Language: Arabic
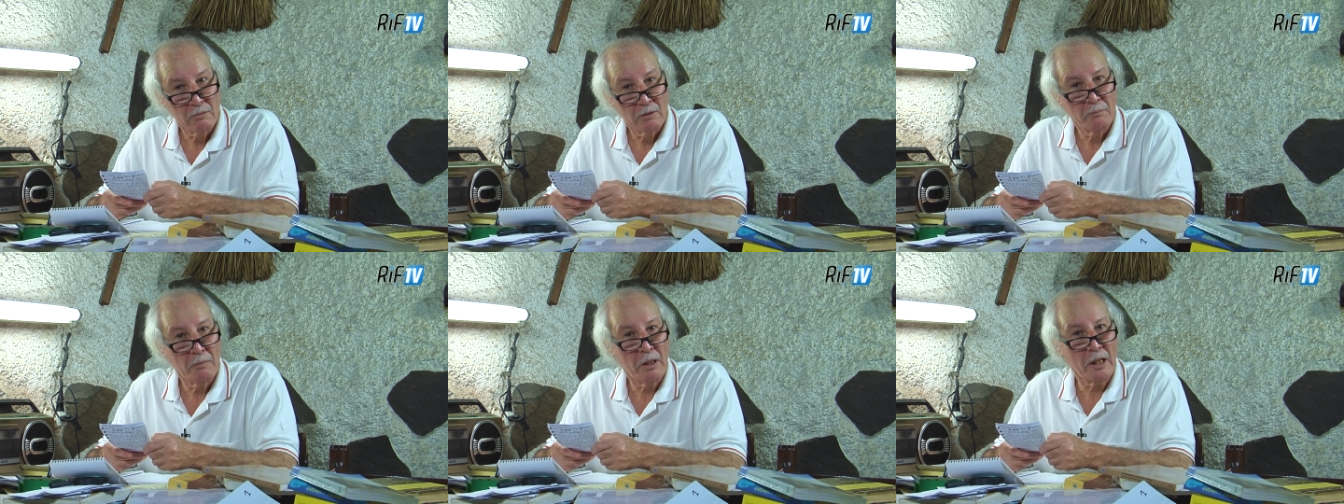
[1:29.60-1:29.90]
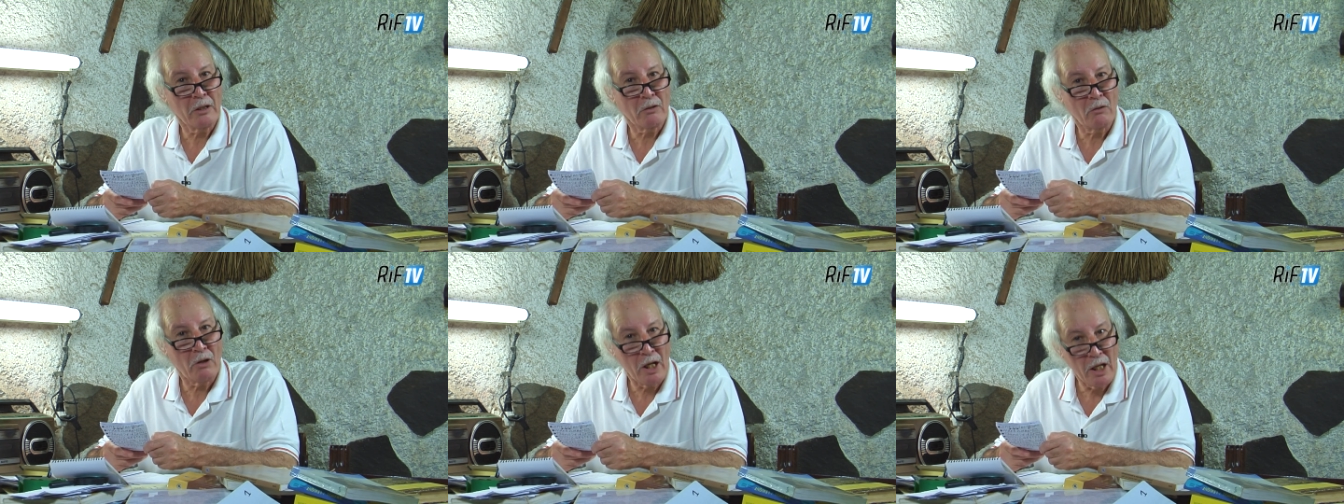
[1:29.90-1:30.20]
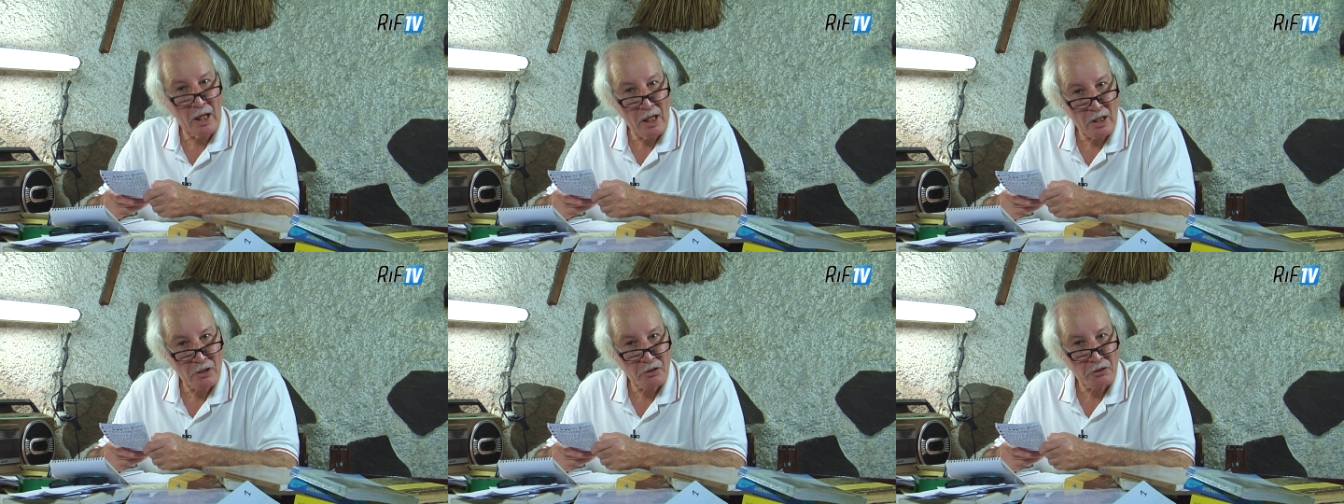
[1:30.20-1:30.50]
ما
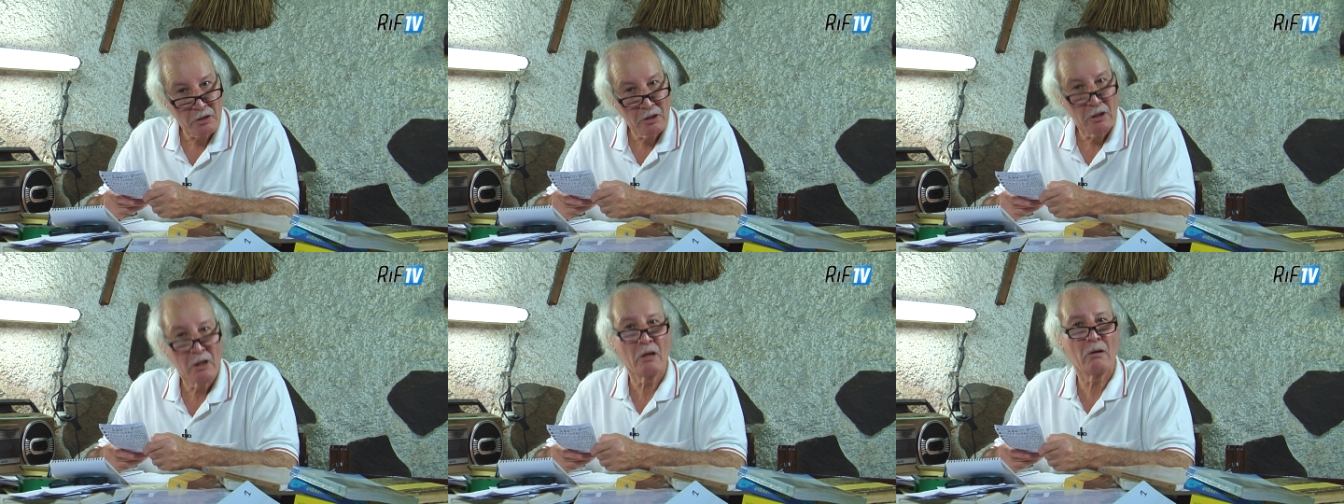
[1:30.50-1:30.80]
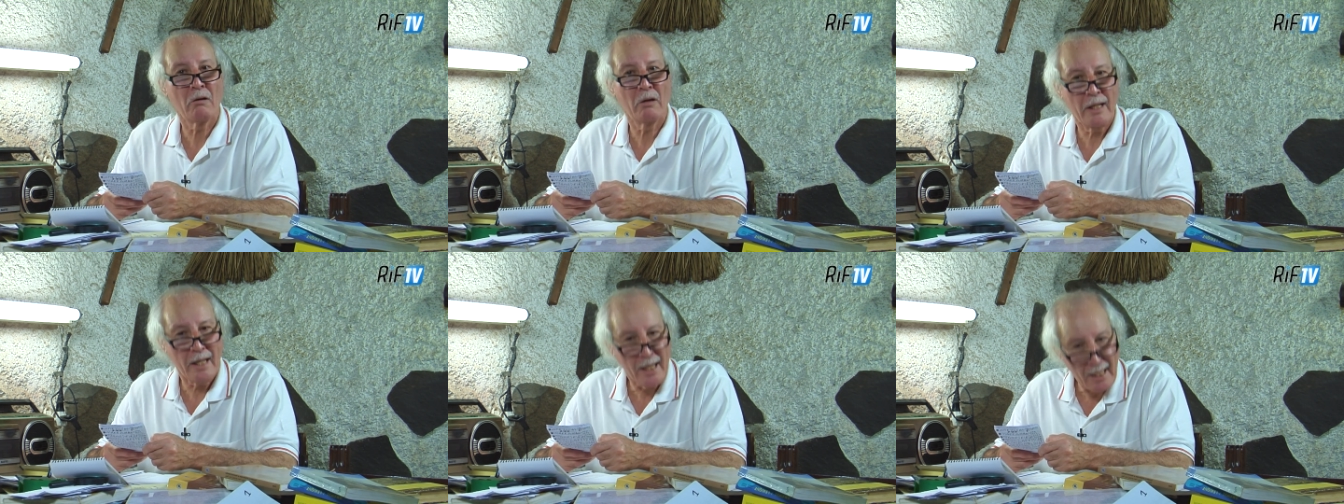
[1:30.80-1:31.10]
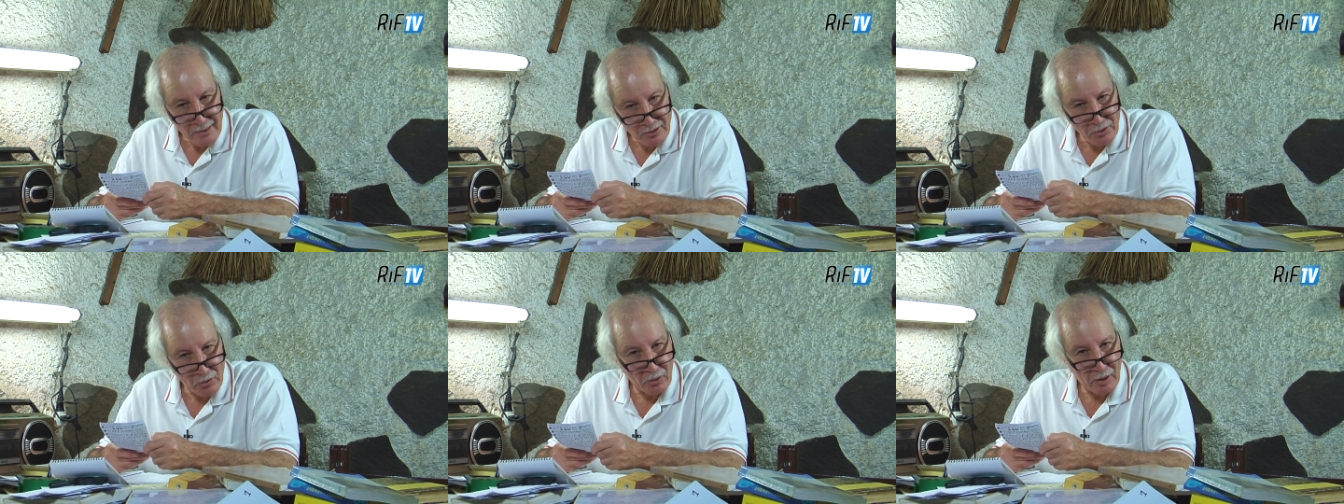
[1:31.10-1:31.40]
يروحاش
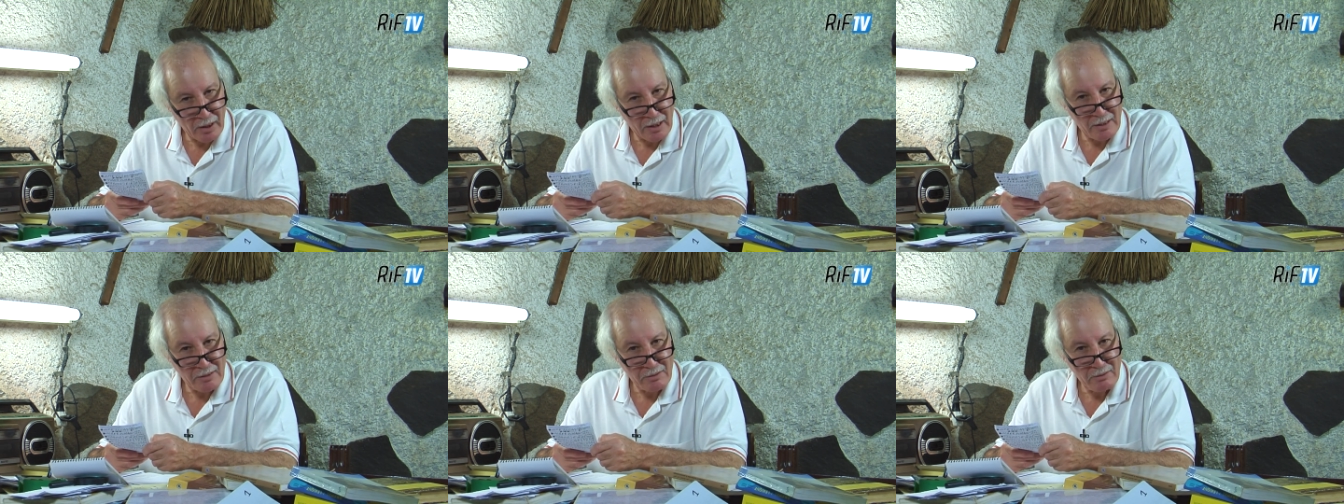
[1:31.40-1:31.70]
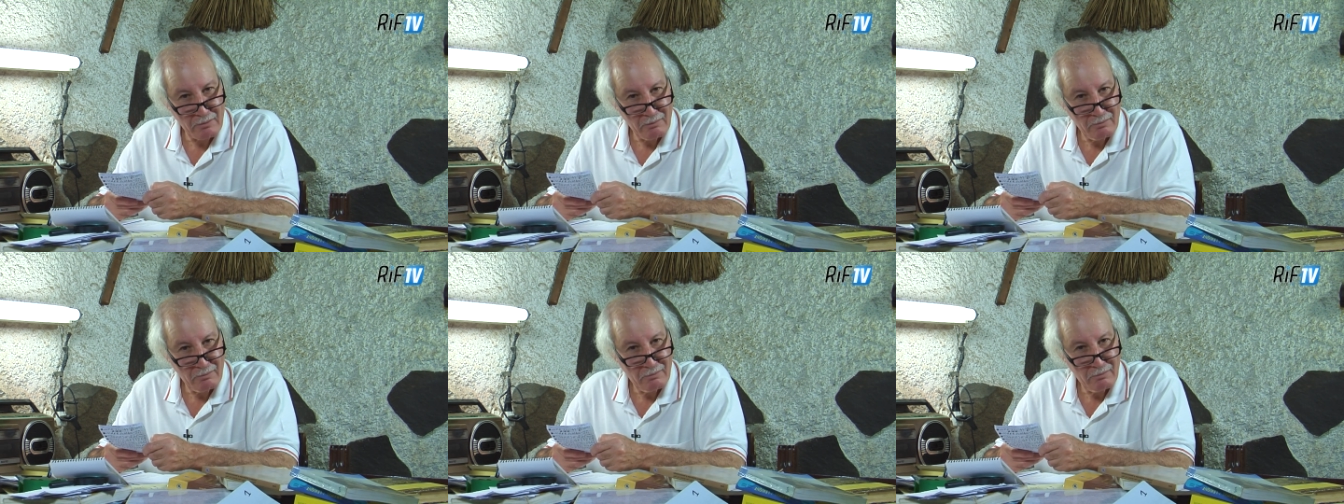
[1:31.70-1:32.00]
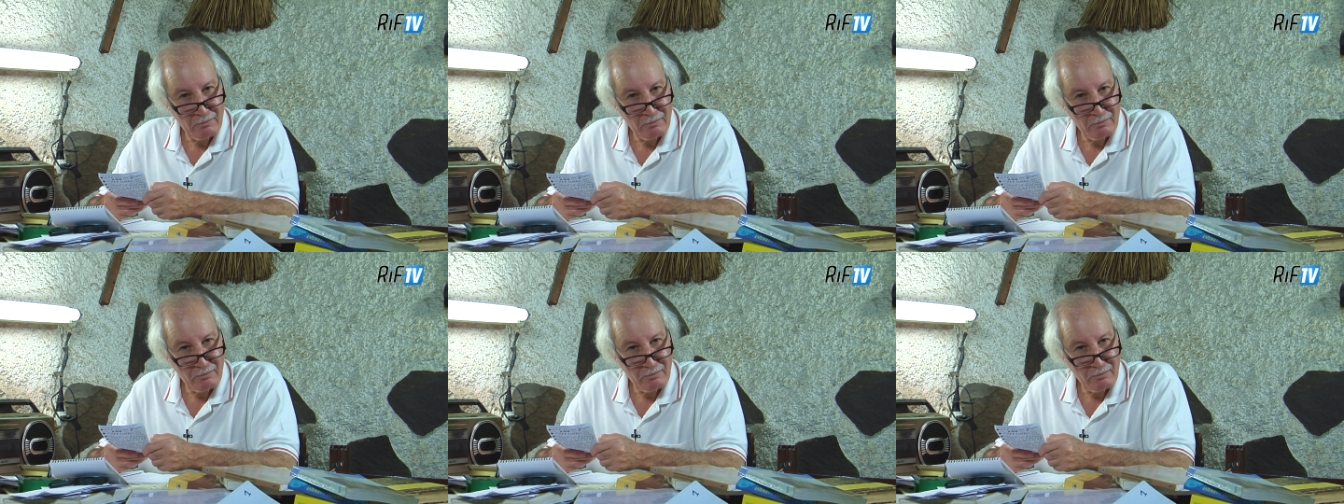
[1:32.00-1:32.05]
ويا رزوخاس